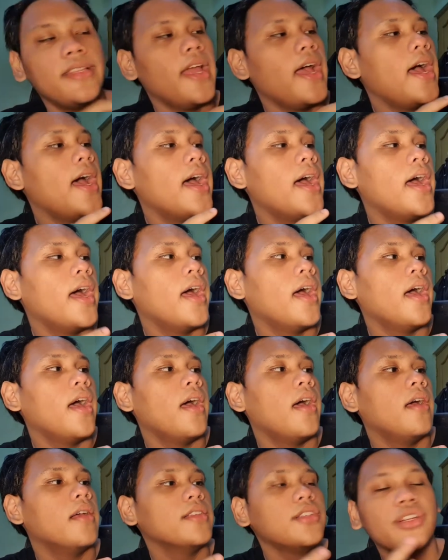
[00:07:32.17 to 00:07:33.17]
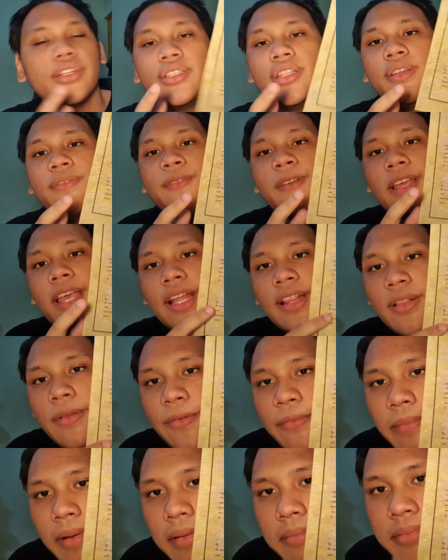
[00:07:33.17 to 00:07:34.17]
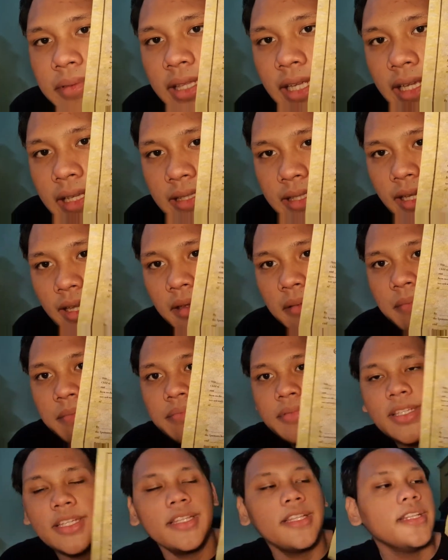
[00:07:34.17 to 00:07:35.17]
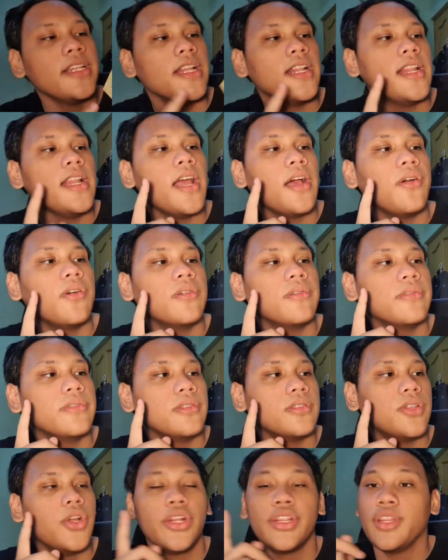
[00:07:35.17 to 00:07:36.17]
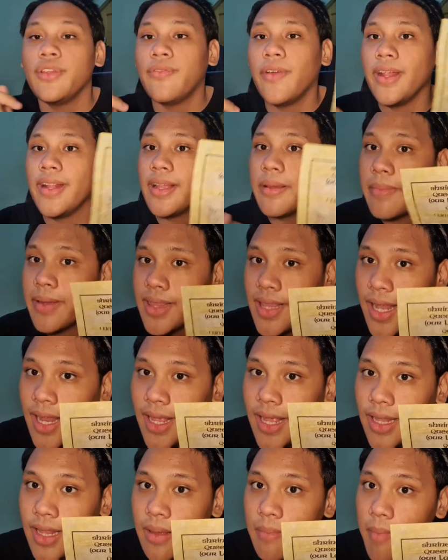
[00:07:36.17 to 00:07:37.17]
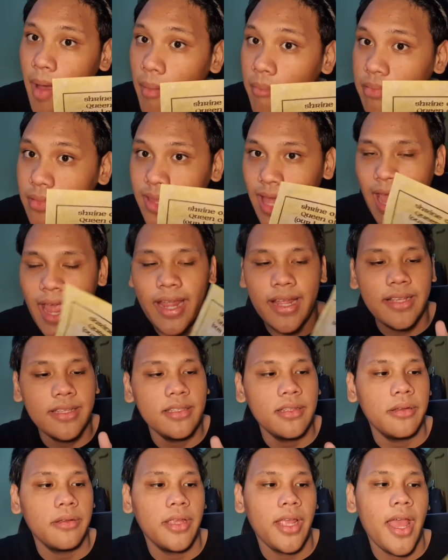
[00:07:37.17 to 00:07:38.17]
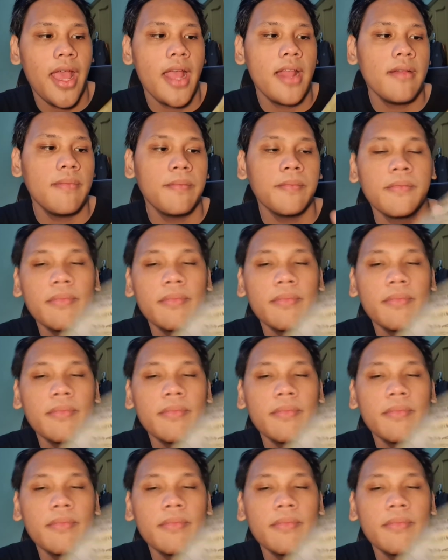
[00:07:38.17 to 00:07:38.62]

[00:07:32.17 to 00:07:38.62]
the certificate of baptism. Titingnan nila kung certified ka ba talaga na baptized. So, yan.